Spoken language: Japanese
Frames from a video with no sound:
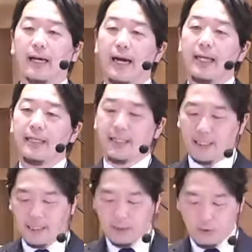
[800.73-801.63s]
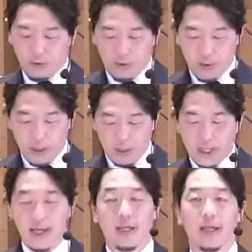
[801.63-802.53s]
改心の
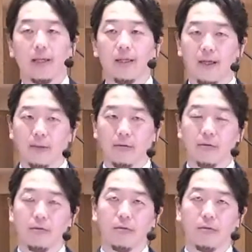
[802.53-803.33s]
経験である